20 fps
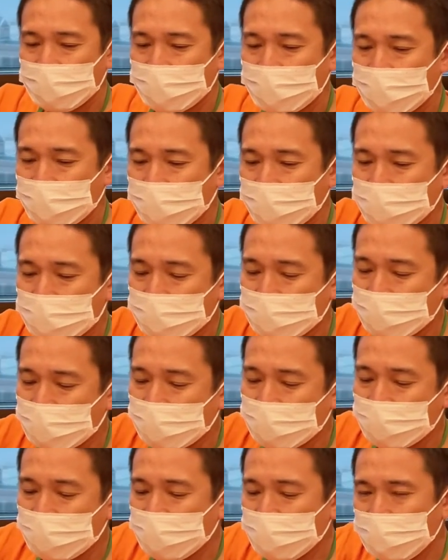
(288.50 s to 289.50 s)

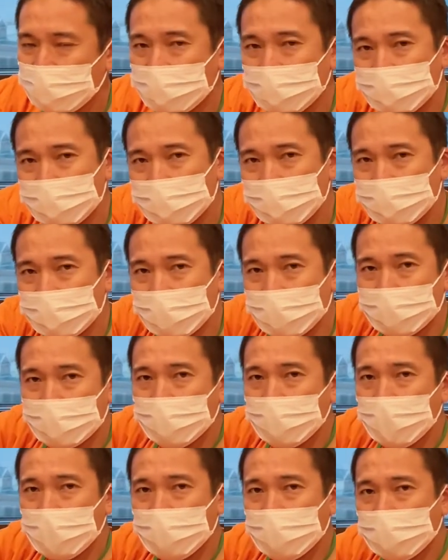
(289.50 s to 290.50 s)
硬い、ね、
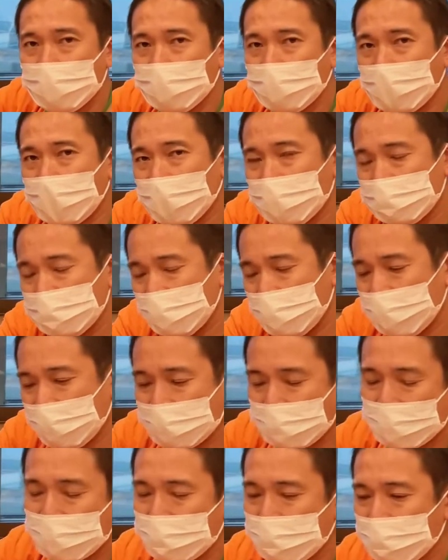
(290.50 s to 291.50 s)
面にこう風が
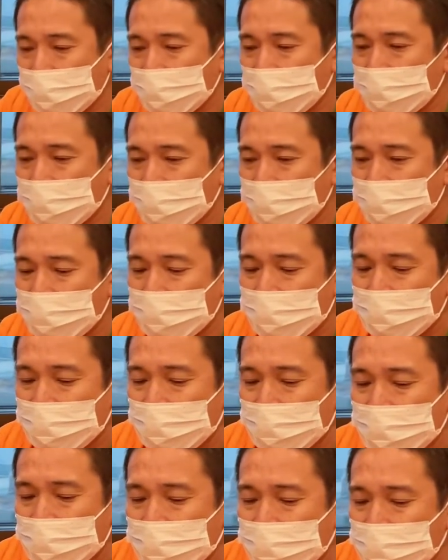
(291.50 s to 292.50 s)
当たるのと、
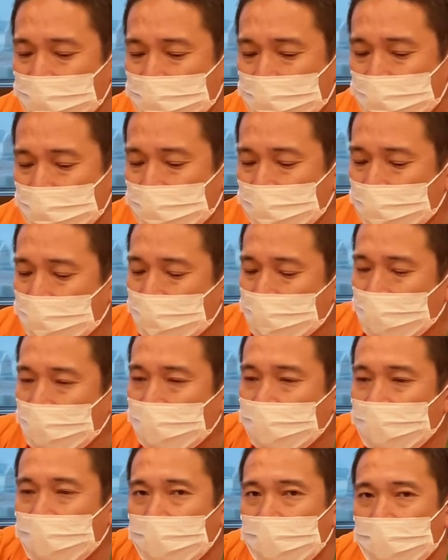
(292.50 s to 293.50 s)
こうちょっとこう柔
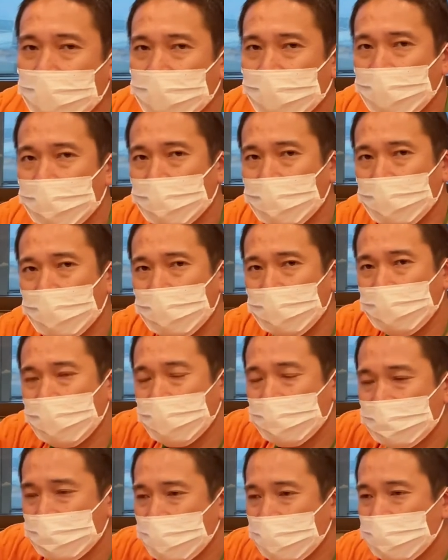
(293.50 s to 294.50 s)
らかい面に
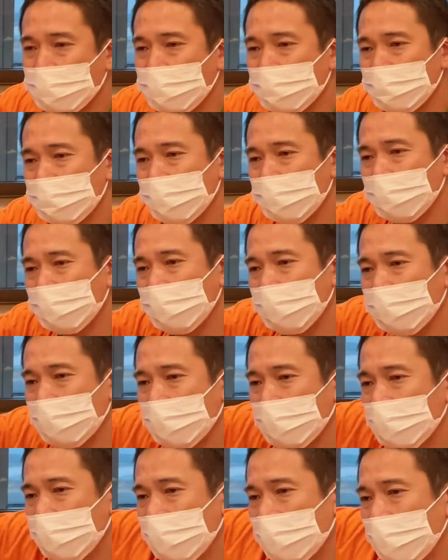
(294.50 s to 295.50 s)
風当たるのって、なんか柔
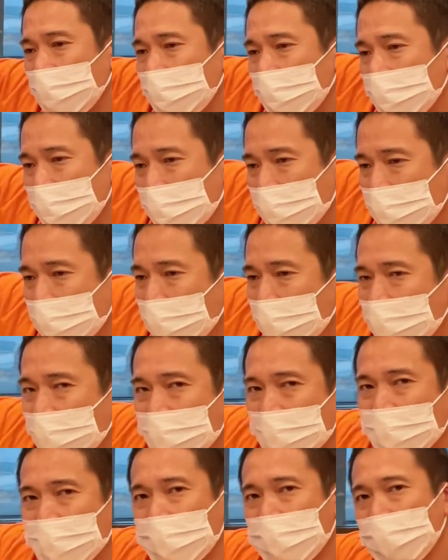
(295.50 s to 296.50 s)
らかい面の方が
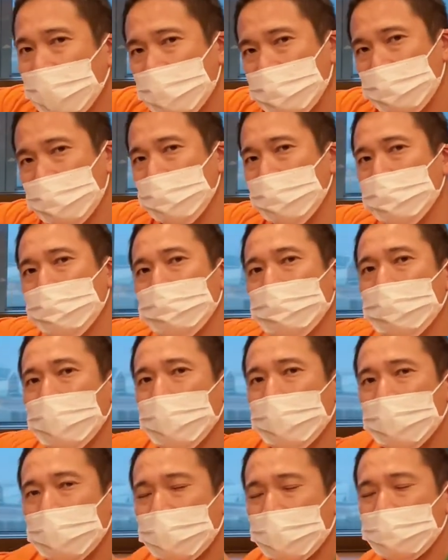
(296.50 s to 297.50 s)
こう風を受け
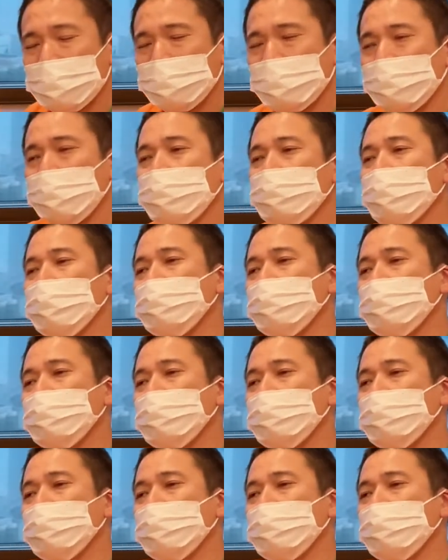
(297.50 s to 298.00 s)
流してくれ